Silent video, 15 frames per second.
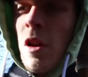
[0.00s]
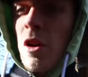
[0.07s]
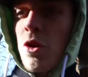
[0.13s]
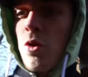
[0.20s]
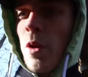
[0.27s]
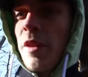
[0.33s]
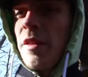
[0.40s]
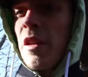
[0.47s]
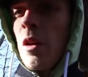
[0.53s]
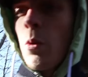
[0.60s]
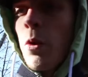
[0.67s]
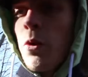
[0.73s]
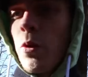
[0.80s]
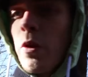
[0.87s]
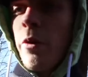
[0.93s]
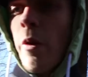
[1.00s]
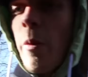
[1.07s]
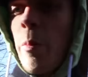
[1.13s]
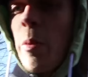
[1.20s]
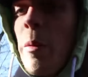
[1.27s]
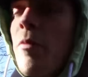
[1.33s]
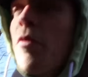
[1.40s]
Là, je suis assez loin, donc il doit
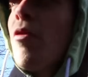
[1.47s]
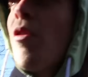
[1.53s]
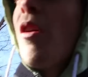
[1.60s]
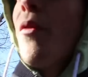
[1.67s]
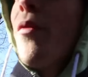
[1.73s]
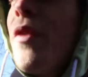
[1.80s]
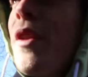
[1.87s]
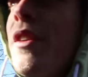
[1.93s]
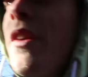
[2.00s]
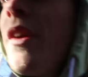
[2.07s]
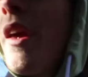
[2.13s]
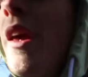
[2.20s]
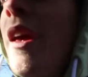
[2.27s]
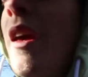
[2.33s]
pas me voir en fait.